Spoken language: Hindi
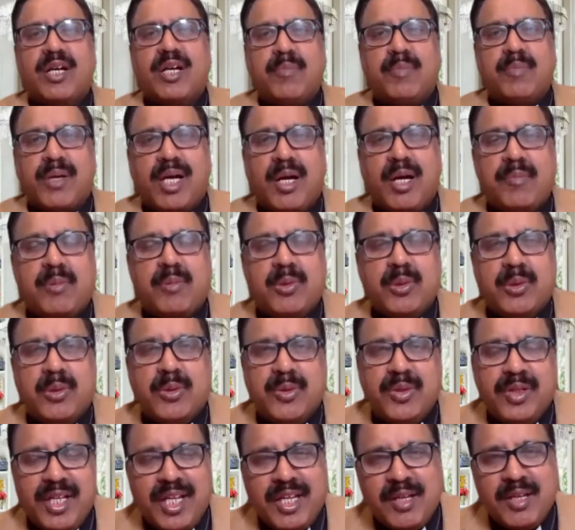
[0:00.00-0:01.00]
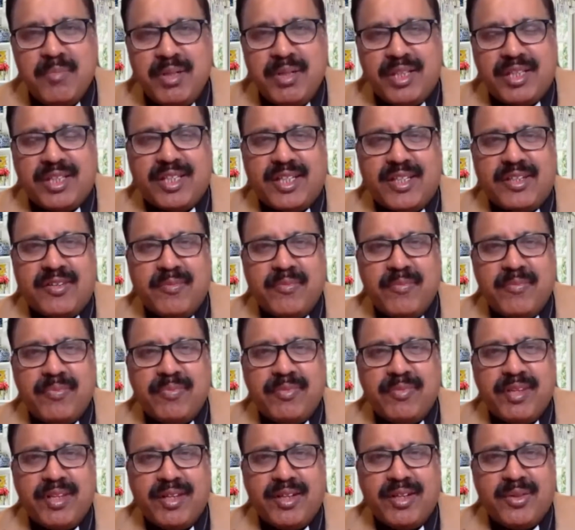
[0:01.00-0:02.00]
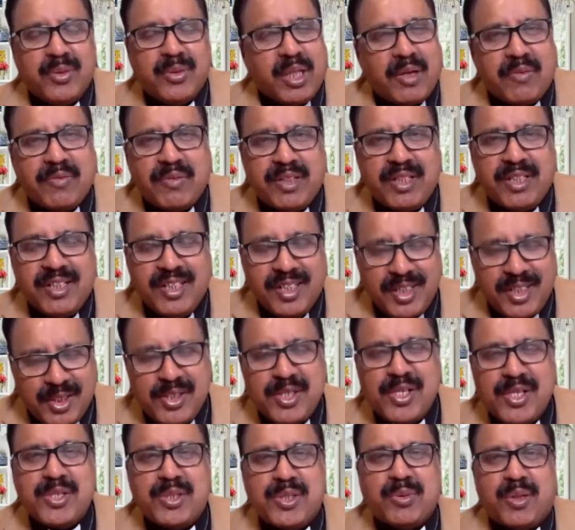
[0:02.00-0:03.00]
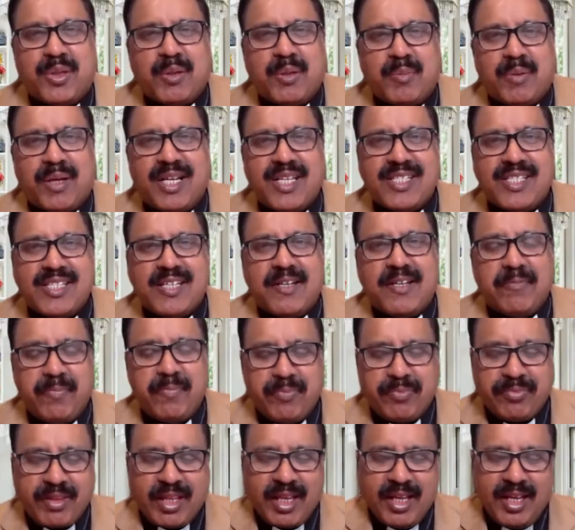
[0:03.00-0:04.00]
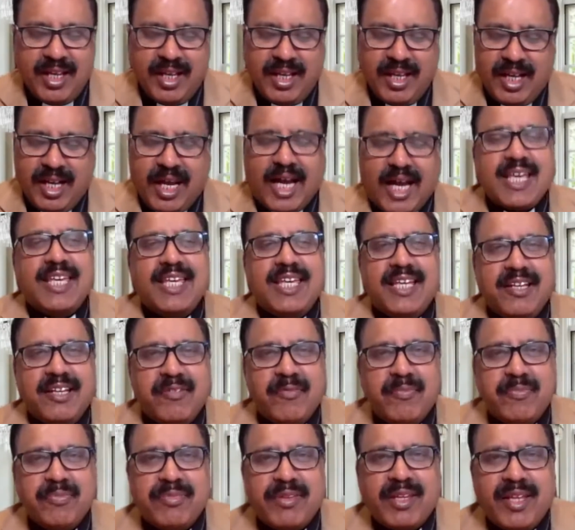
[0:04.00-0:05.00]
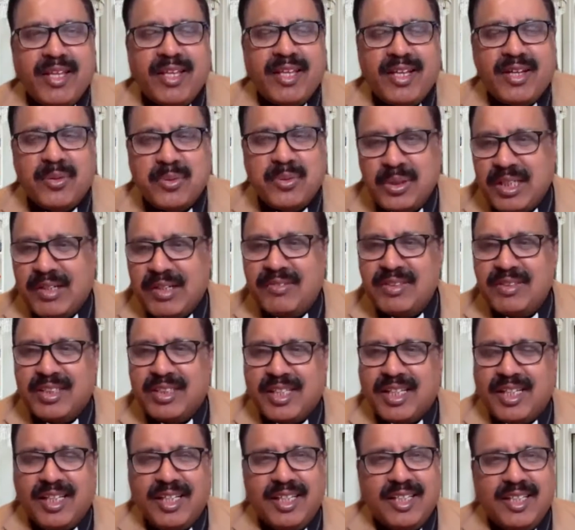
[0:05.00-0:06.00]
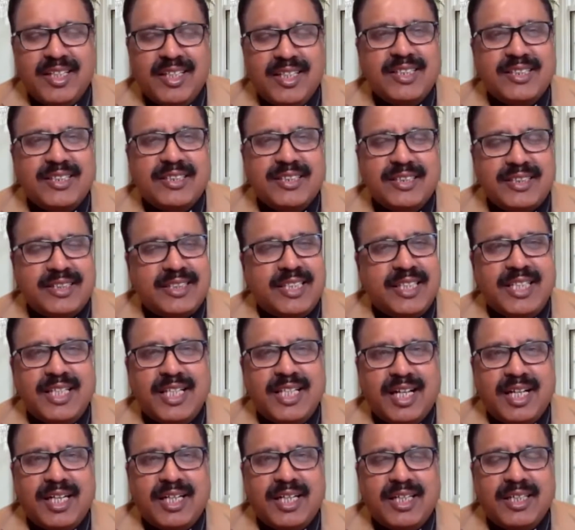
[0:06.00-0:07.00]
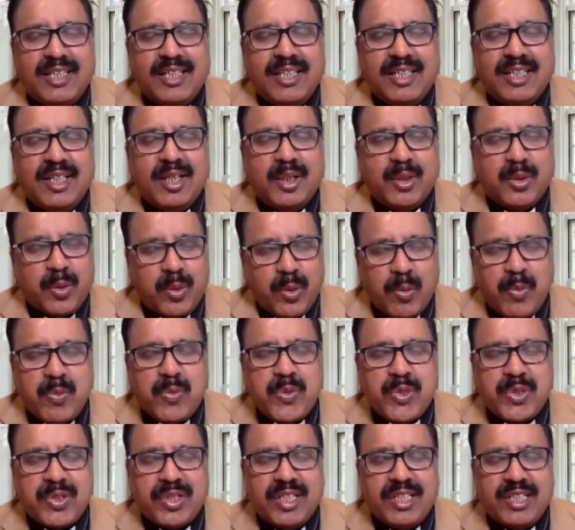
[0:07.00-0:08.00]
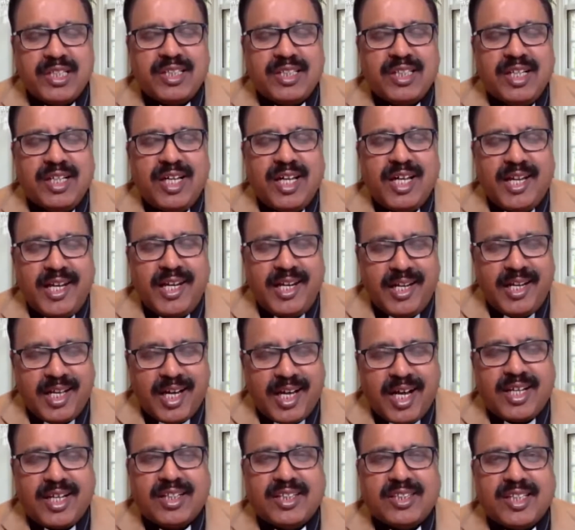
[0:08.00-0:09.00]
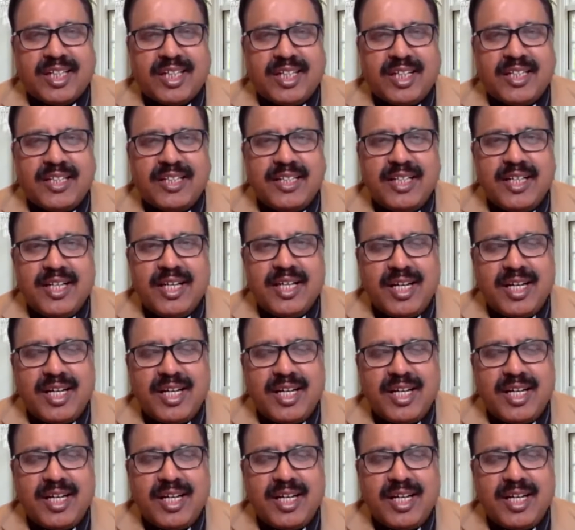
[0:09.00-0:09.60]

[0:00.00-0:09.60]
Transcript: और जगह पर आपको नहीं मिलती खुदावन यीशु के पास है आइए खुदा उनका जिंदा खूबसूरत लाखता